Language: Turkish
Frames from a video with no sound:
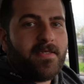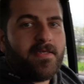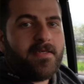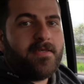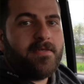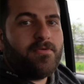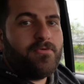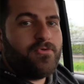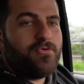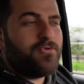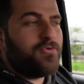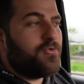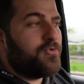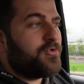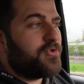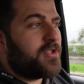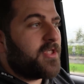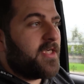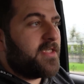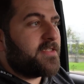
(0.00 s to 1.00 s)
ki %3
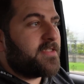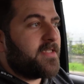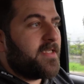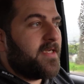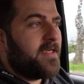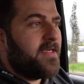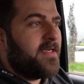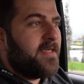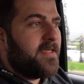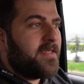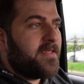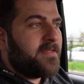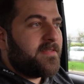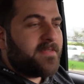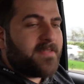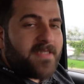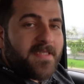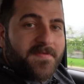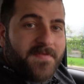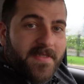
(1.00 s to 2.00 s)
şarjla
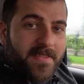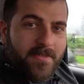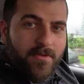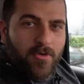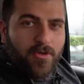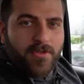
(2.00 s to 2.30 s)
trafikli